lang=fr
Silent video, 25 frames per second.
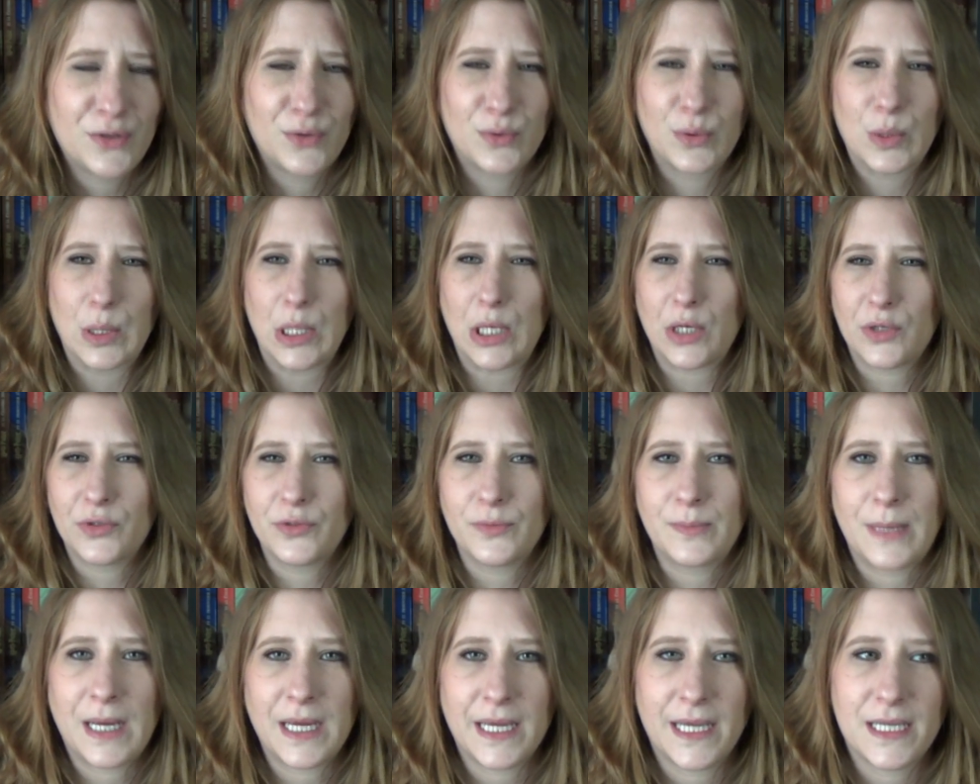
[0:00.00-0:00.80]
Donc lors
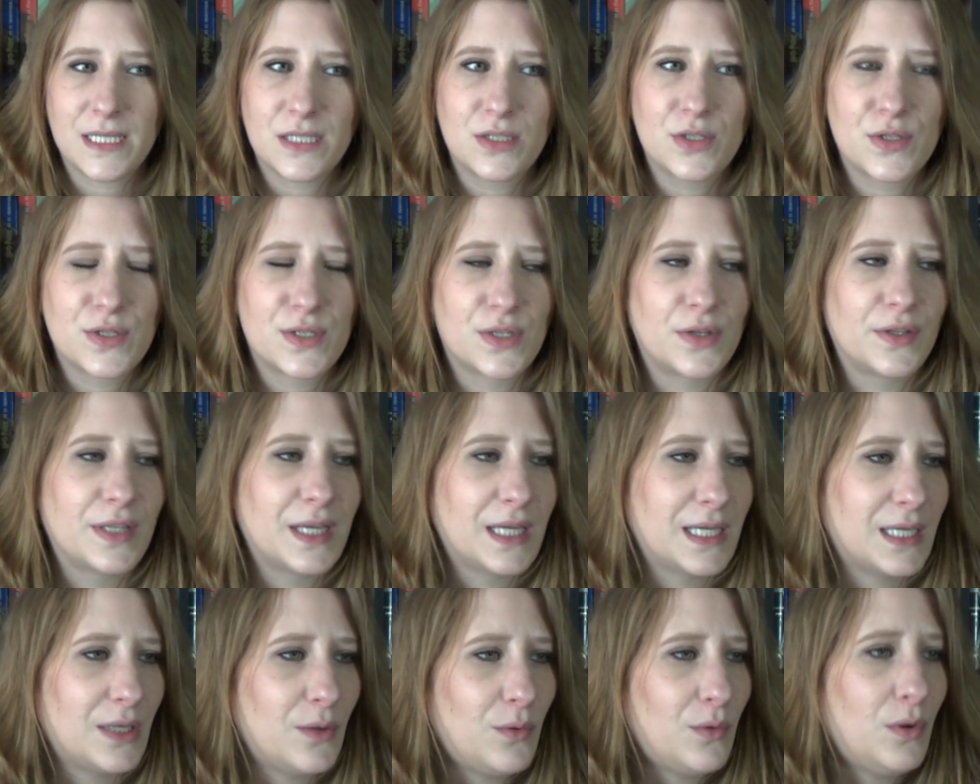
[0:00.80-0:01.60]
du mariage de
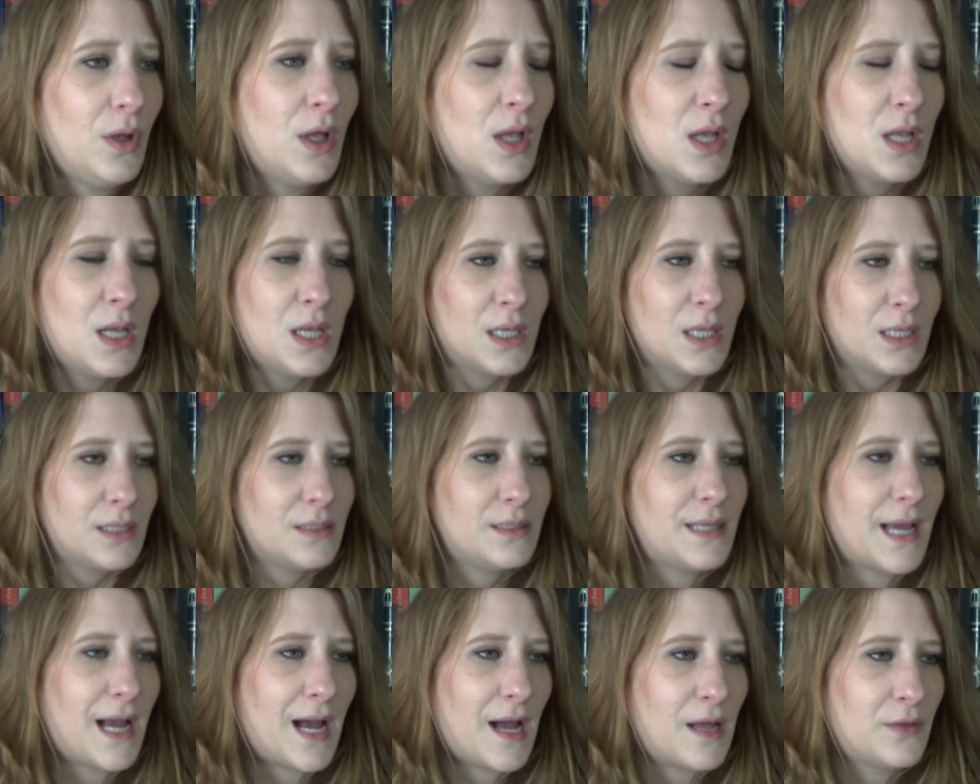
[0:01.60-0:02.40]
Cendrillon,
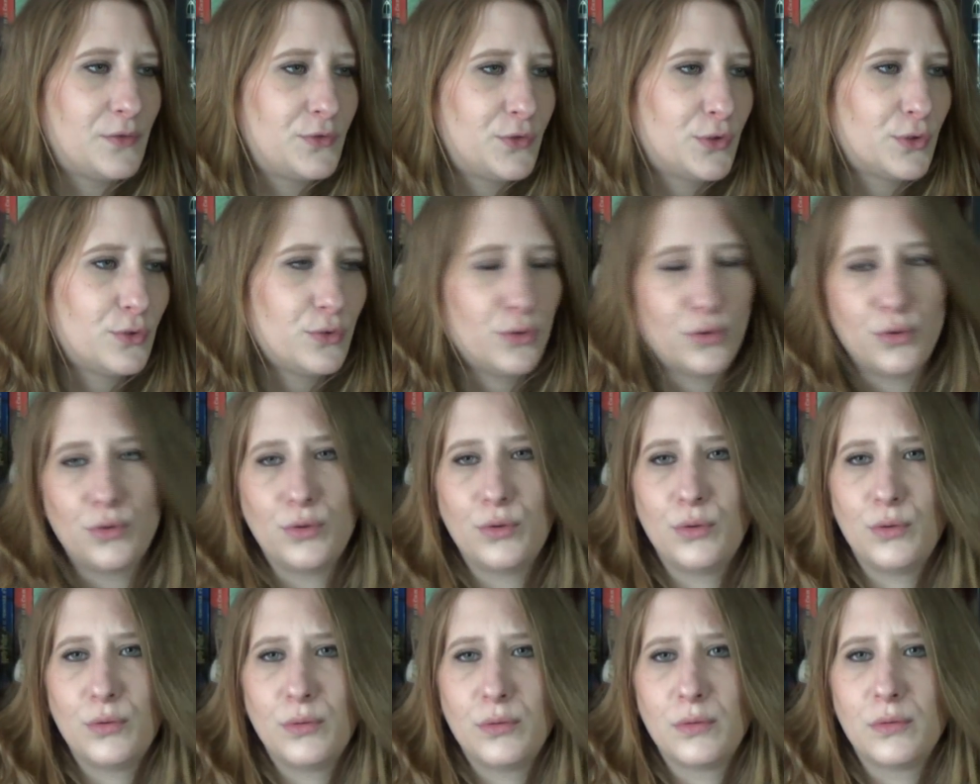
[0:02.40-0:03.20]
il y a
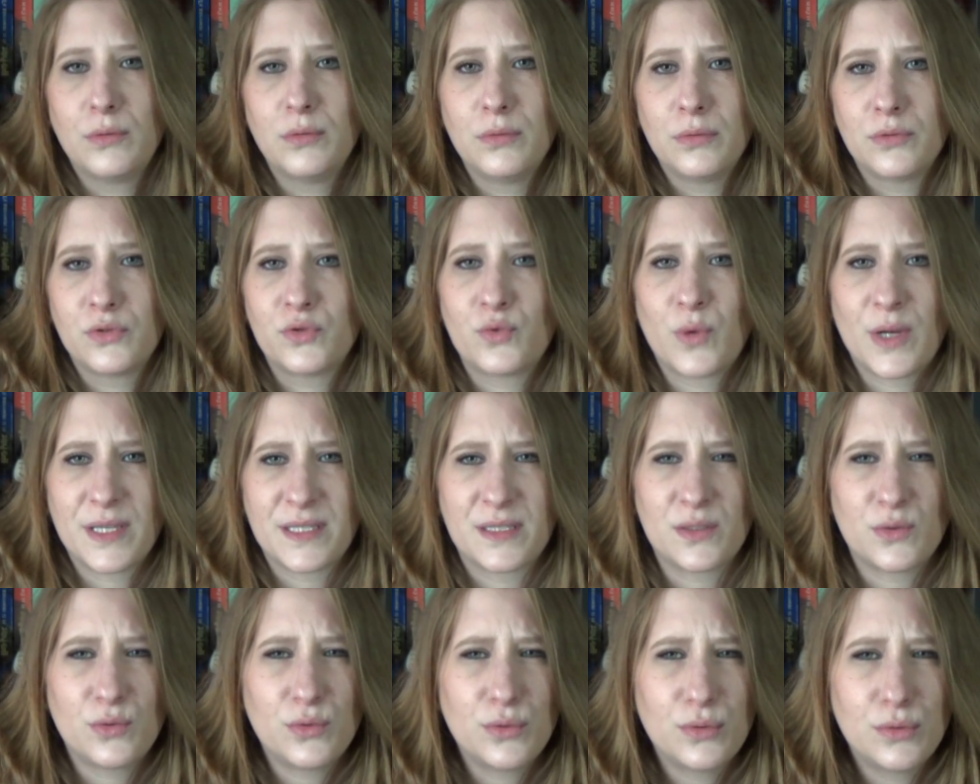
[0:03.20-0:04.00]
deux
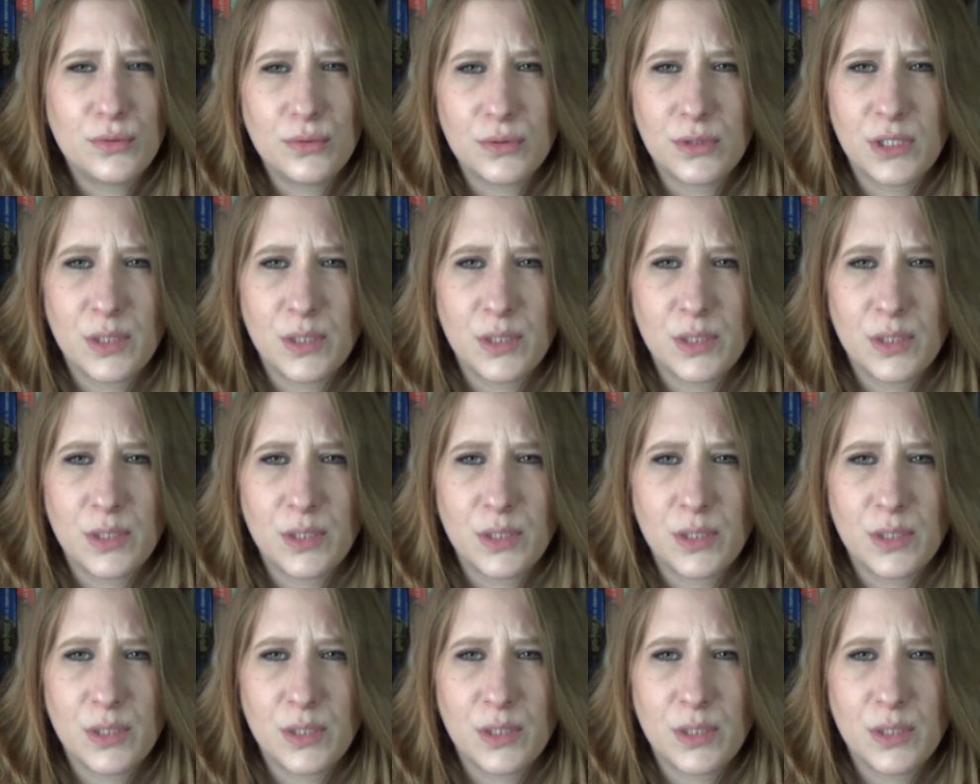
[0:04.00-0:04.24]
oiseaux,